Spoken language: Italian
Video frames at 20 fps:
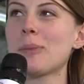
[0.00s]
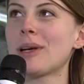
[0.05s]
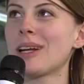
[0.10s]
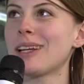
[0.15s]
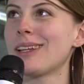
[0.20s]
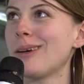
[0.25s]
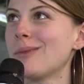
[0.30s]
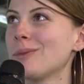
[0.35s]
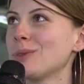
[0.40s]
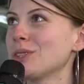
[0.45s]

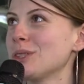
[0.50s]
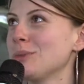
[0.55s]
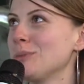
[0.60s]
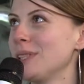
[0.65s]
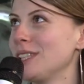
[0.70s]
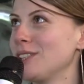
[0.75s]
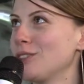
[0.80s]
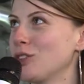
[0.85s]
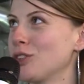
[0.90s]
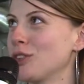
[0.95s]
parliamo di
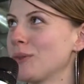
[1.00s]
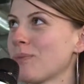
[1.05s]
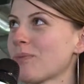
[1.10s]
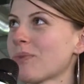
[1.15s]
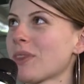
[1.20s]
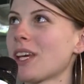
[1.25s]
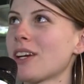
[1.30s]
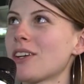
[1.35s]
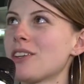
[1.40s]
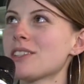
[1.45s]
Mido
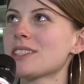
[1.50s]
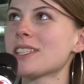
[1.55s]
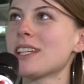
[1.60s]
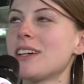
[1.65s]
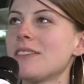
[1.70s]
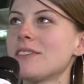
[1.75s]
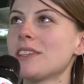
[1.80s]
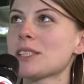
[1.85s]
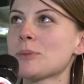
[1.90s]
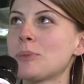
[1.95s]
che cosa
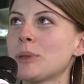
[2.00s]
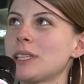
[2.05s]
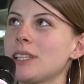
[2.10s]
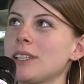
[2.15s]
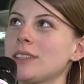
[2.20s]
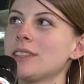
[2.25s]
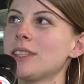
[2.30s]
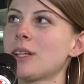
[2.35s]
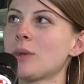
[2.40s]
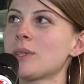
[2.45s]
vi
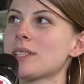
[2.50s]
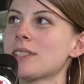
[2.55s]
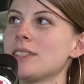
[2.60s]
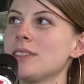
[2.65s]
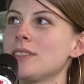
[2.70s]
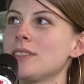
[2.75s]
aspettate da questa